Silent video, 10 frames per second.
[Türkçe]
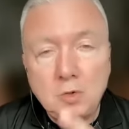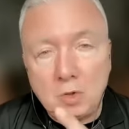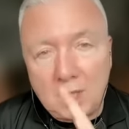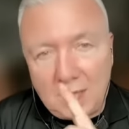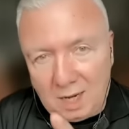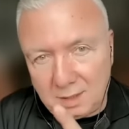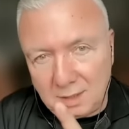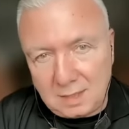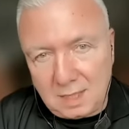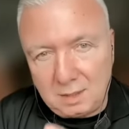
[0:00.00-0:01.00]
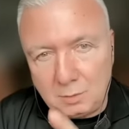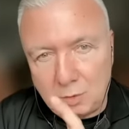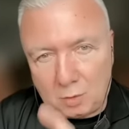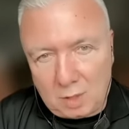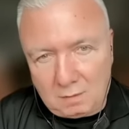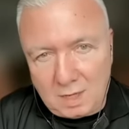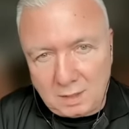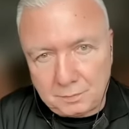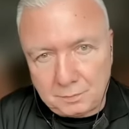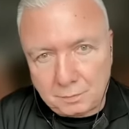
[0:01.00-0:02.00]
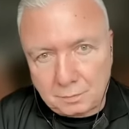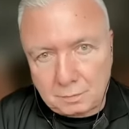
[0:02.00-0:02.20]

Çünkü ileride sağda bir sokak var.